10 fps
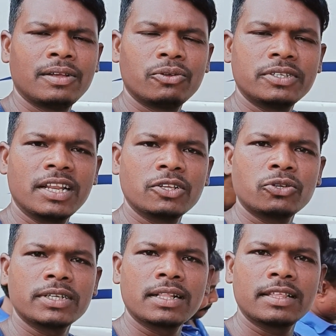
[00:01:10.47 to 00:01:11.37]
तो चलिए दोस्तों
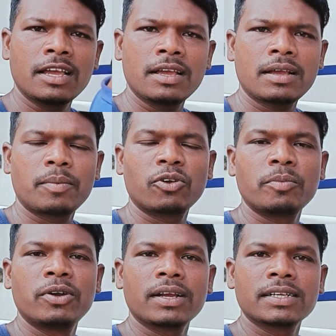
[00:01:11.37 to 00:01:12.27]
चलते हैं आप लोगों को
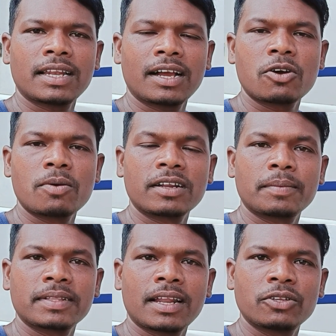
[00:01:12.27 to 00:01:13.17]
वीडियो कैसा लगा कमेंट करके बताना